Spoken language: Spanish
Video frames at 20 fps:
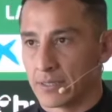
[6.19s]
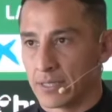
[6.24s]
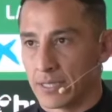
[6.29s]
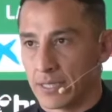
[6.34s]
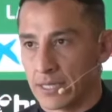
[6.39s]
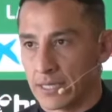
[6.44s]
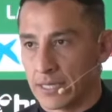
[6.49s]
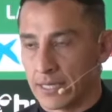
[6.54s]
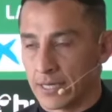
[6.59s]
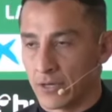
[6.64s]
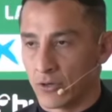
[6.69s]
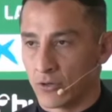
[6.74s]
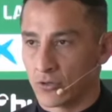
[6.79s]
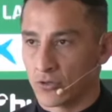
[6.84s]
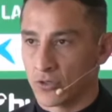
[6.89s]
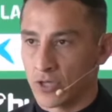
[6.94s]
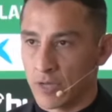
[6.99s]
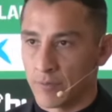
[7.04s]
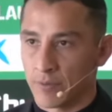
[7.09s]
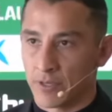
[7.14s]
El que
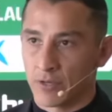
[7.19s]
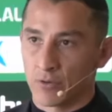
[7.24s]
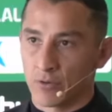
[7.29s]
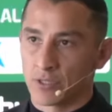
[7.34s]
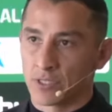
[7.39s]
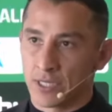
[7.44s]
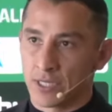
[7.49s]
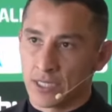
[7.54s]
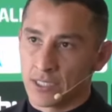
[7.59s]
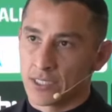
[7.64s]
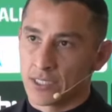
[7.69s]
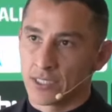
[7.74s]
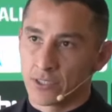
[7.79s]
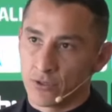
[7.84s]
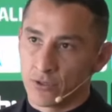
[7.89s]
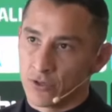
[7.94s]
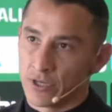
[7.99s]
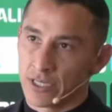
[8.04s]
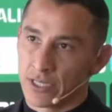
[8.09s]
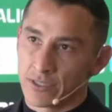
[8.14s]
no sabe nuestras
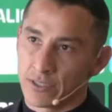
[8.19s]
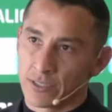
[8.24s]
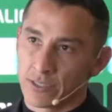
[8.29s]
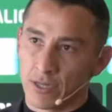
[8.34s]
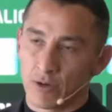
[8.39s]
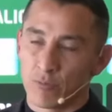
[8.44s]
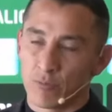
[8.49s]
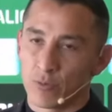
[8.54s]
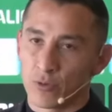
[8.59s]
historias están